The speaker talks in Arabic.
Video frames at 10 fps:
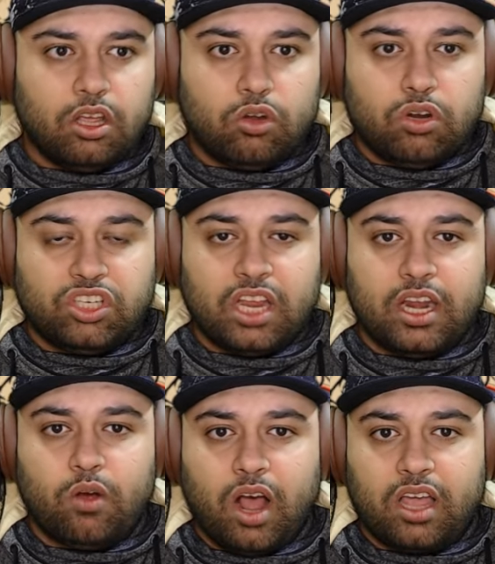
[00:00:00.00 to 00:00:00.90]
كل شيء
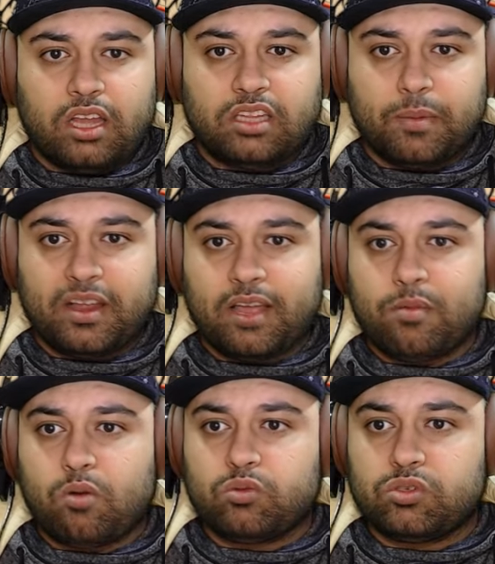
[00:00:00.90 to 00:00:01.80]
له عقد تمكن من
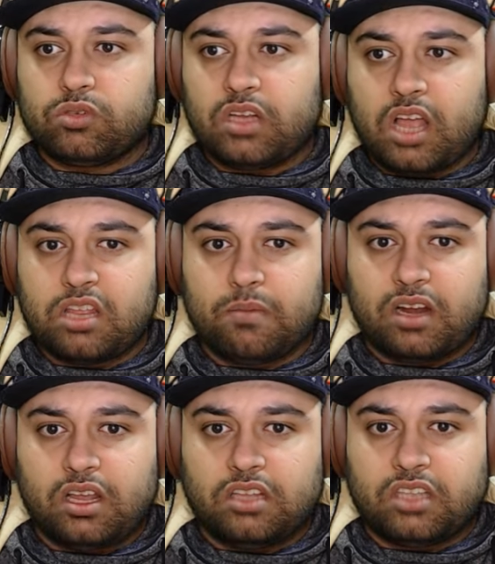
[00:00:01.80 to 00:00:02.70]
الوصول لهذه
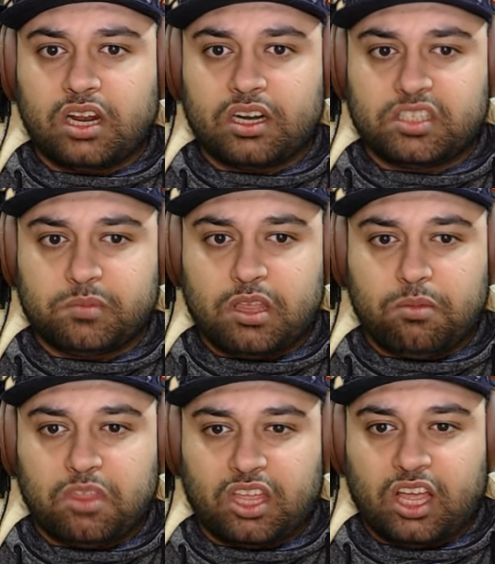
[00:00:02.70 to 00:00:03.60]
المرحلة أنت الآن رسميا
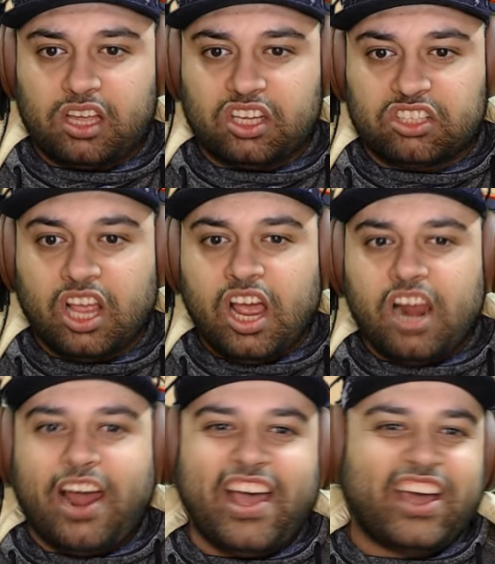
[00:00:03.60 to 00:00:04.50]
بذكاء قرد
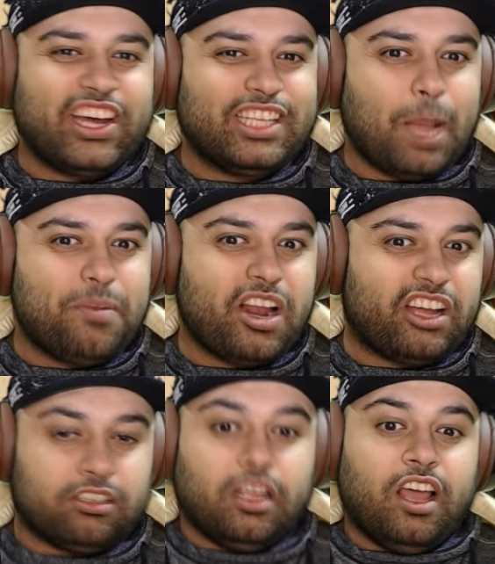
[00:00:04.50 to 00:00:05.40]
لا يا قرد يا ابن القرد